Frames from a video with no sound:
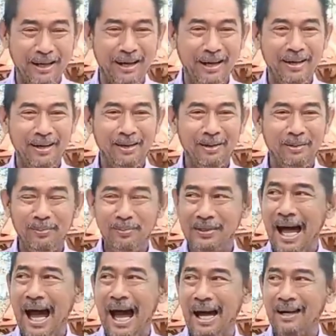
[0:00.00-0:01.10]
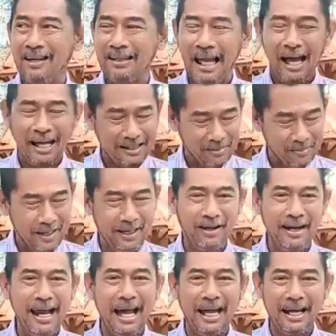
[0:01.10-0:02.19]
จะยาก แต่อาจจะมี
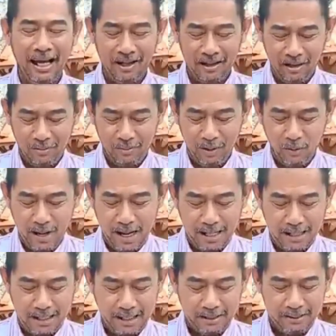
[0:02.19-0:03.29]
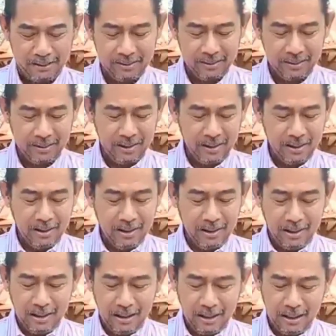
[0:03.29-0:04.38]
ก็ได้นะก็ไม่ว่ากัน
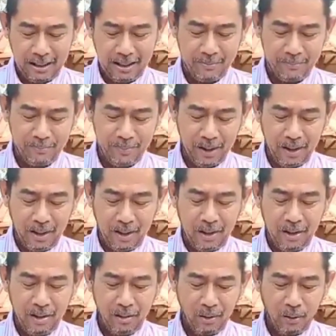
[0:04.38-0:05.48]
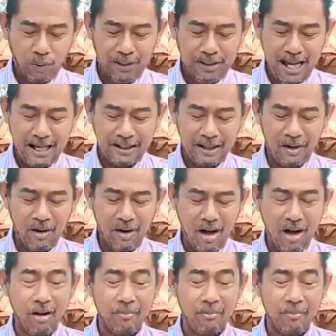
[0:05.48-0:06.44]
ครับคุณชาร์ตเขาก็